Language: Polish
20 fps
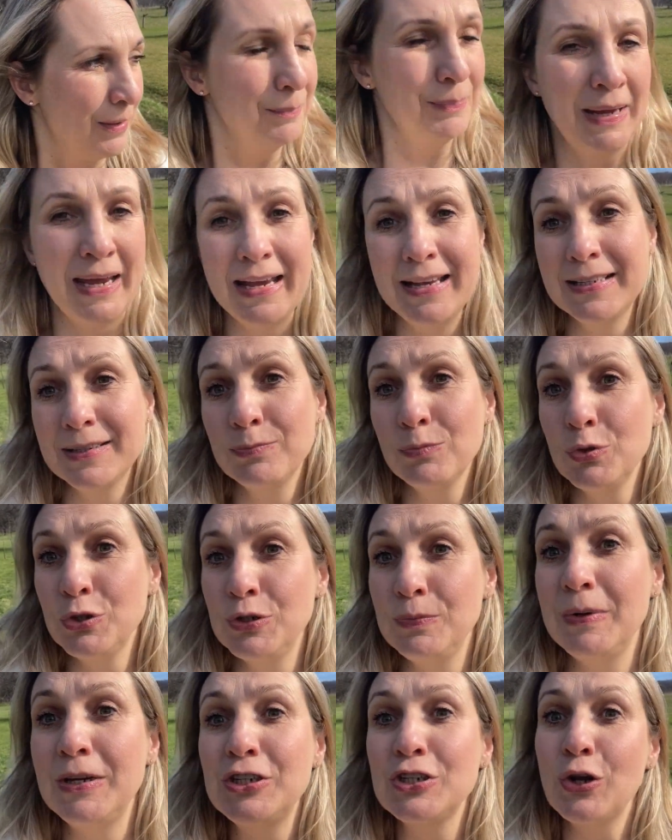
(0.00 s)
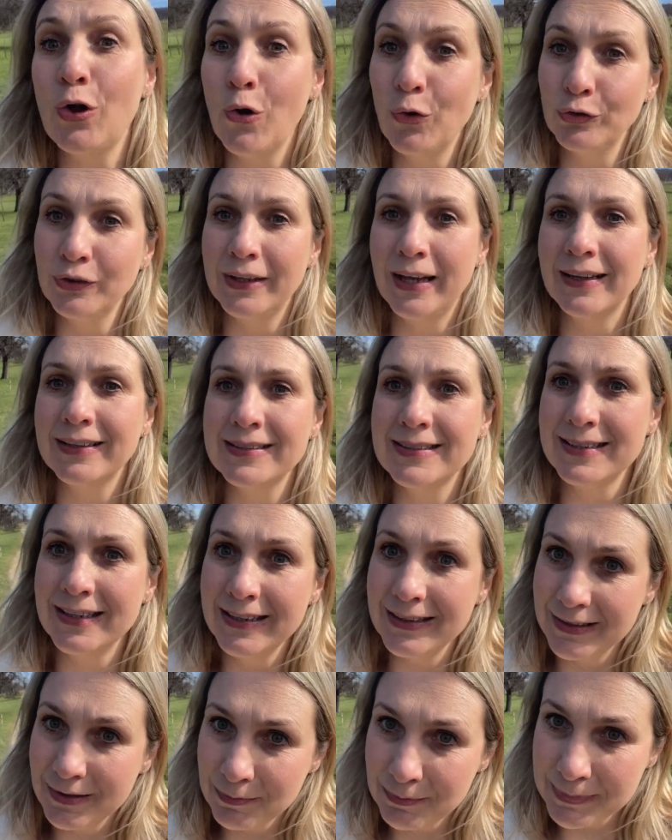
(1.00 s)
Pies musi mieć kontakt z
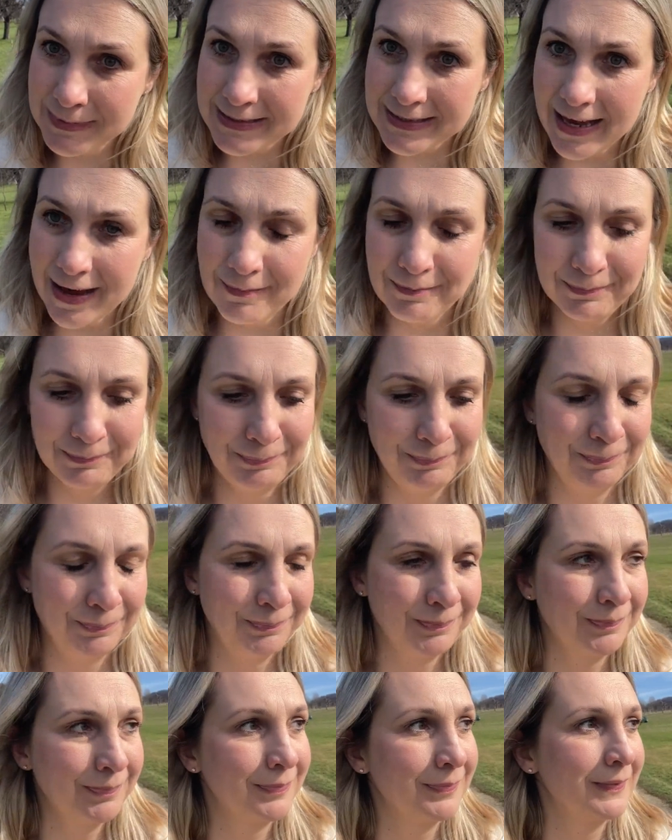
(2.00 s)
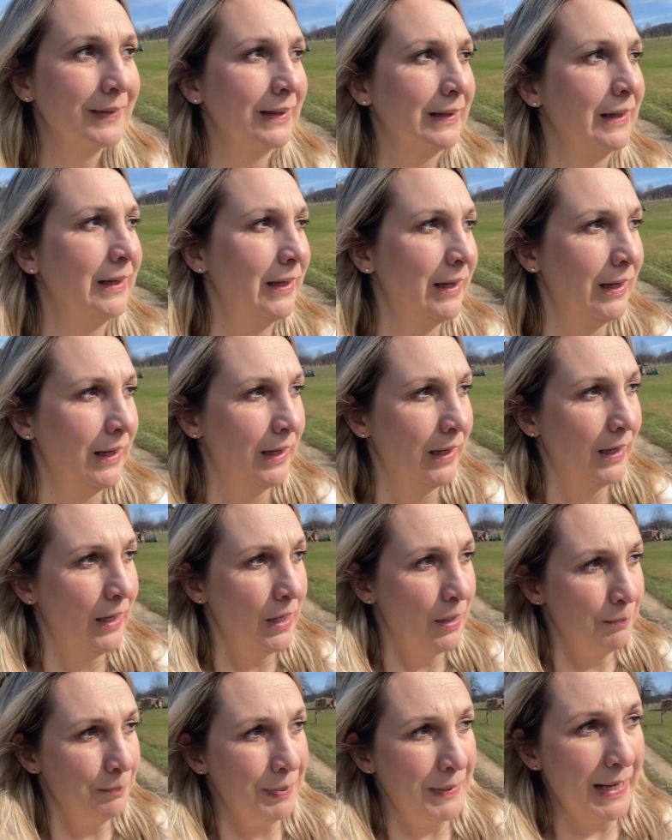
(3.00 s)
innym psem
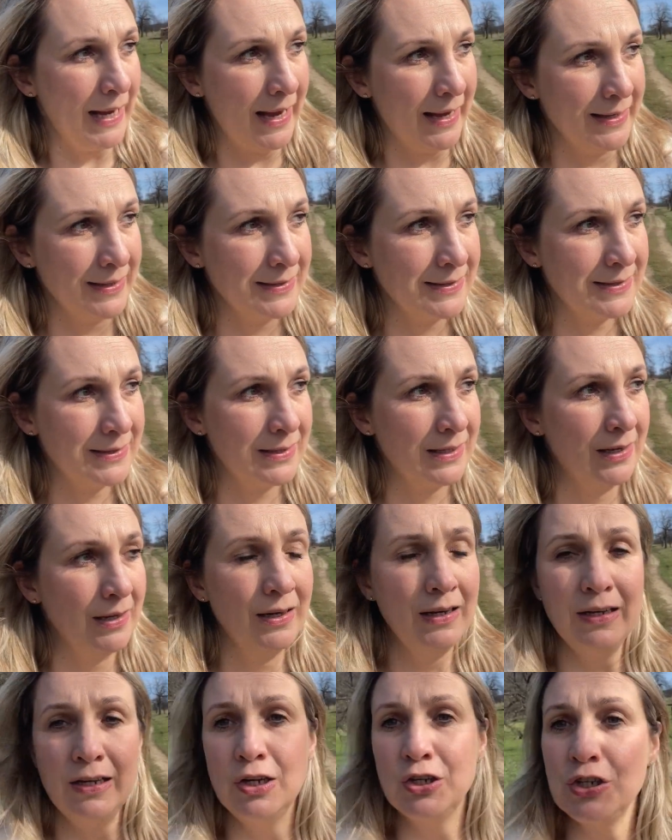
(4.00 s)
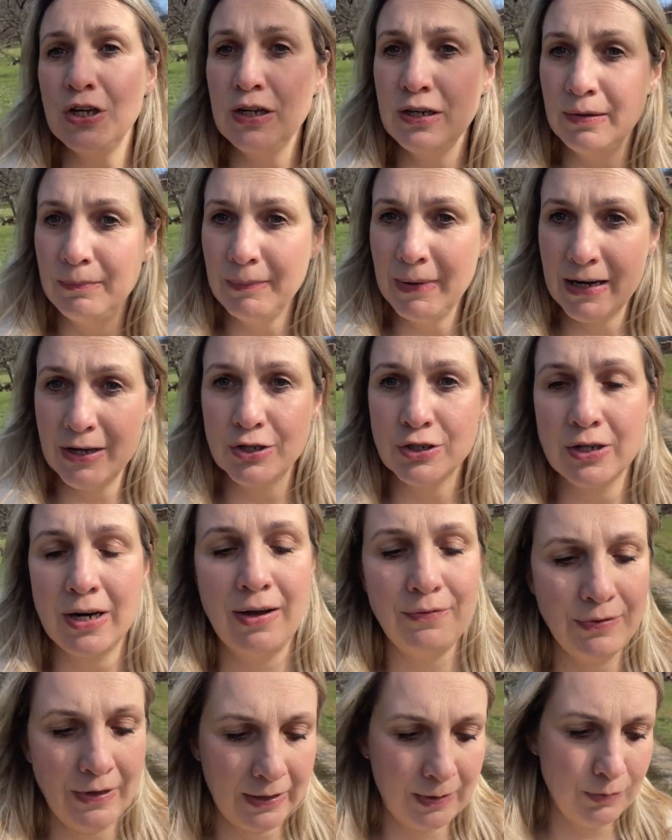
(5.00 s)
pies, jeżeli mieszka
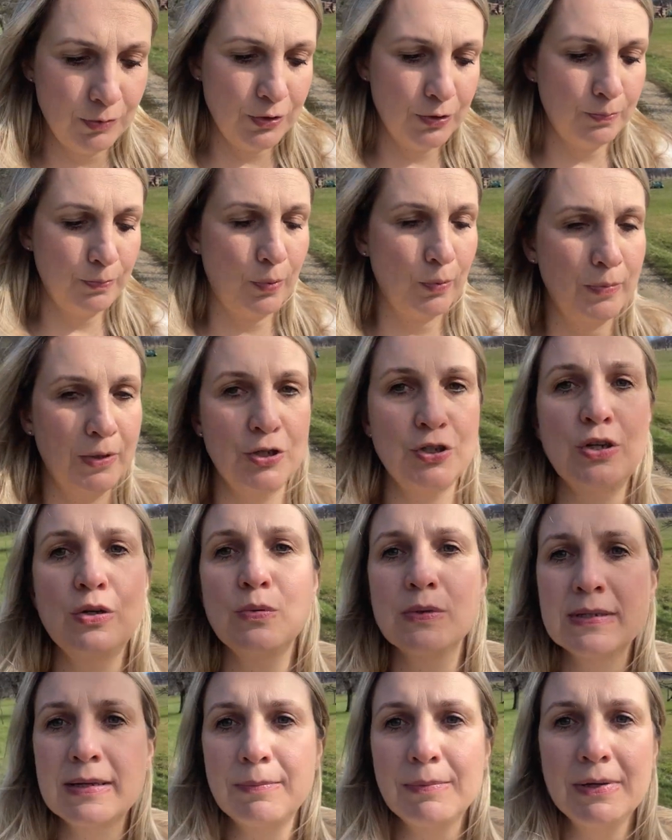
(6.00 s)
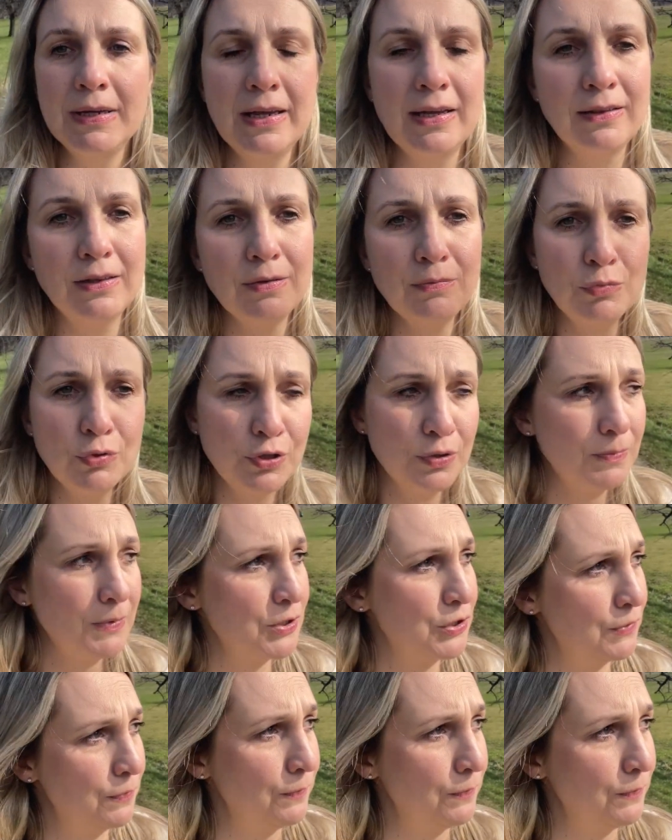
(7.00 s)
w jakimś pomieszczeniu zamkniętym, musi mieć